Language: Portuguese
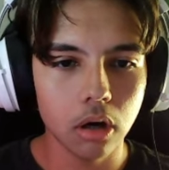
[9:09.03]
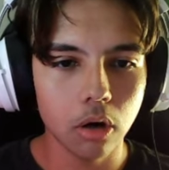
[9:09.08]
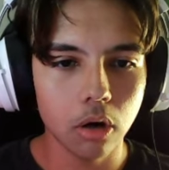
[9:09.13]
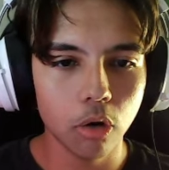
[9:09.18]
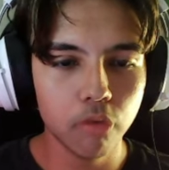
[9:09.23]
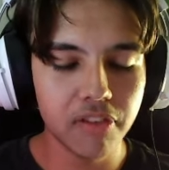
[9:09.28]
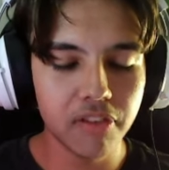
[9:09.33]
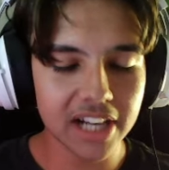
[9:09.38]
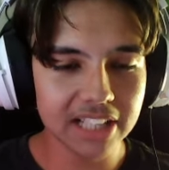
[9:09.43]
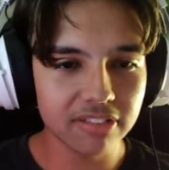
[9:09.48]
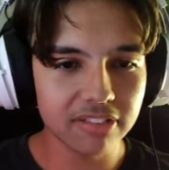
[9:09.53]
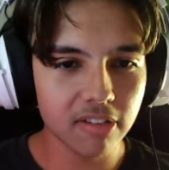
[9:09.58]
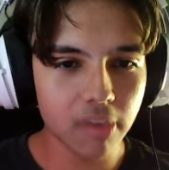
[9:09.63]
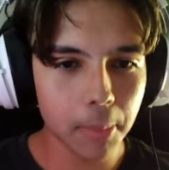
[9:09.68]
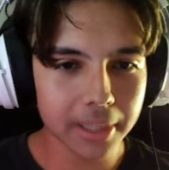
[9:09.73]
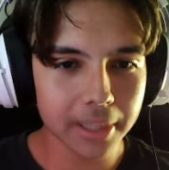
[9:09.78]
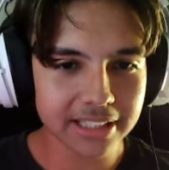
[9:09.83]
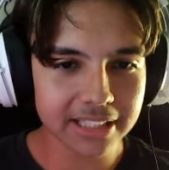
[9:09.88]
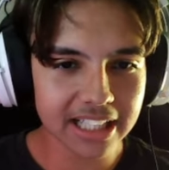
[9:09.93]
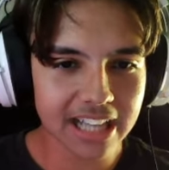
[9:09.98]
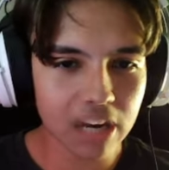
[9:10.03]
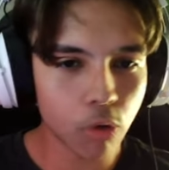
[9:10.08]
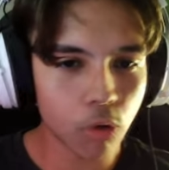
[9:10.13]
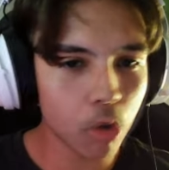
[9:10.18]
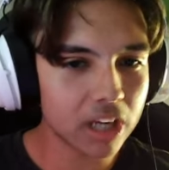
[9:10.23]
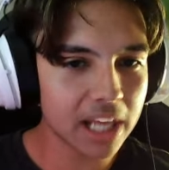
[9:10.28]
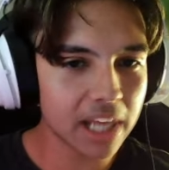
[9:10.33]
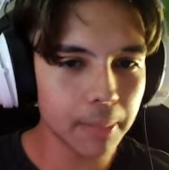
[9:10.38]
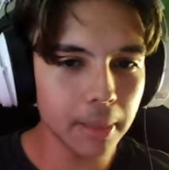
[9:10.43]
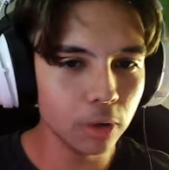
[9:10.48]
O Freddy vai vir me atacar a
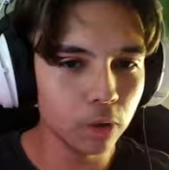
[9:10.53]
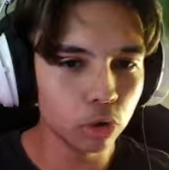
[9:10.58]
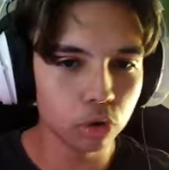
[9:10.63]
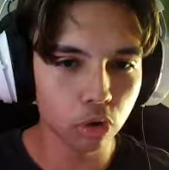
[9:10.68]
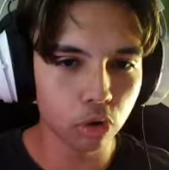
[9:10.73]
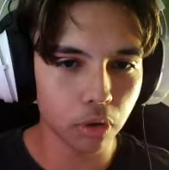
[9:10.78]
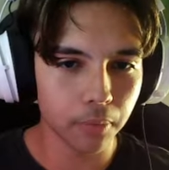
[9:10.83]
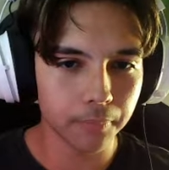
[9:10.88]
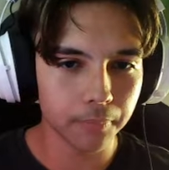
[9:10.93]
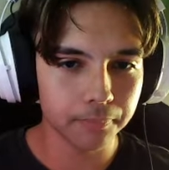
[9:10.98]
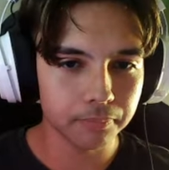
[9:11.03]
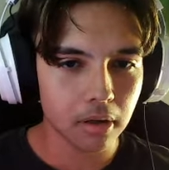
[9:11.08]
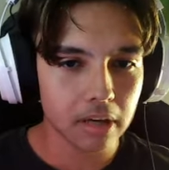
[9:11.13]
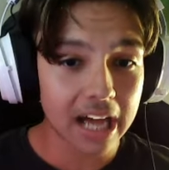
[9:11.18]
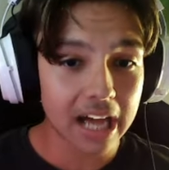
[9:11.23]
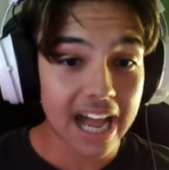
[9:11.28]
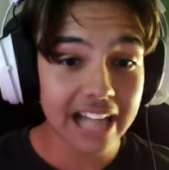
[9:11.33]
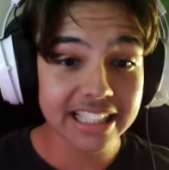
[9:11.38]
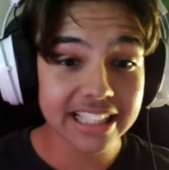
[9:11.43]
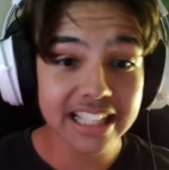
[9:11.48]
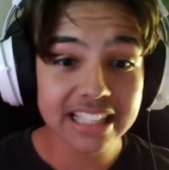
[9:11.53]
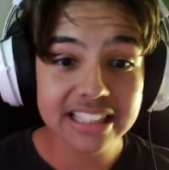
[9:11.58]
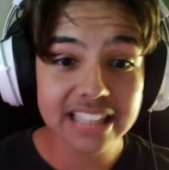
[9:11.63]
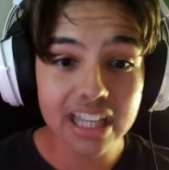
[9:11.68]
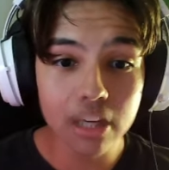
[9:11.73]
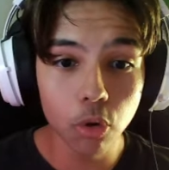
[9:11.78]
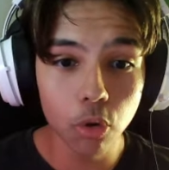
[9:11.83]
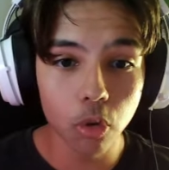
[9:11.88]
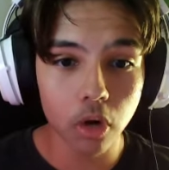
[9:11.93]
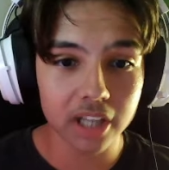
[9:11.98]
qualquer minuto. A Tika
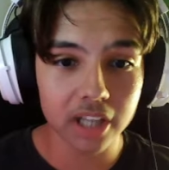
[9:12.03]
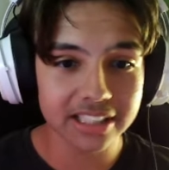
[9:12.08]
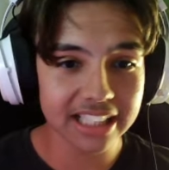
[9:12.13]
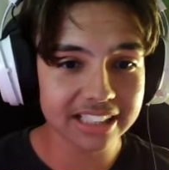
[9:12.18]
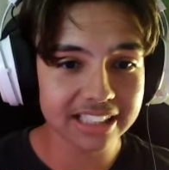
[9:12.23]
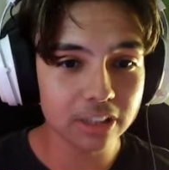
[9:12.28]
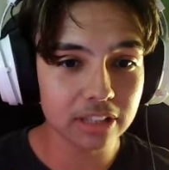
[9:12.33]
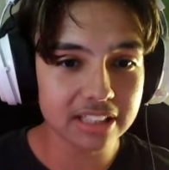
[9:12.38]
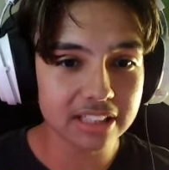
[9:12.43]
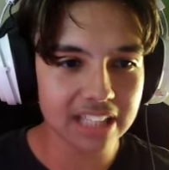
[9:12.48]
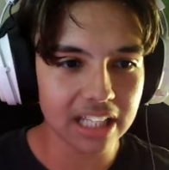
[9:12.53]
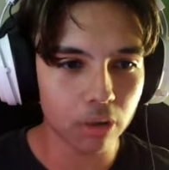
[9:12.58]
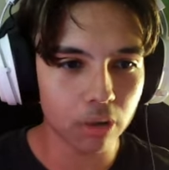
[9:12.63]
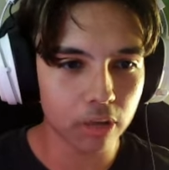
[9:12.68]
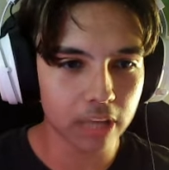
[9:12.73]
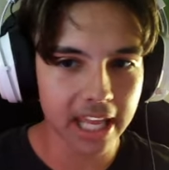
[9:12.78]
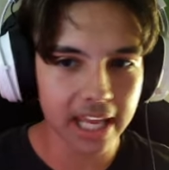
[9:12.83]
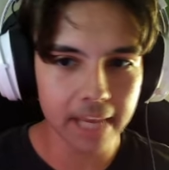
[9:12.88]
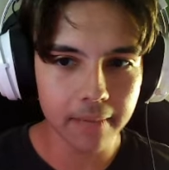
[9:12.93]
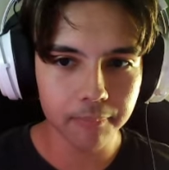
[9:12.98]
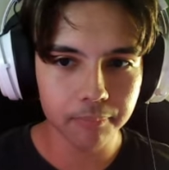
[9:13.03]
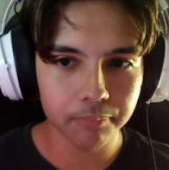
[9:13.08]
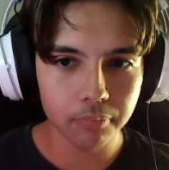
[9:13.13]
saiu. A Tika saiu da sala, ok?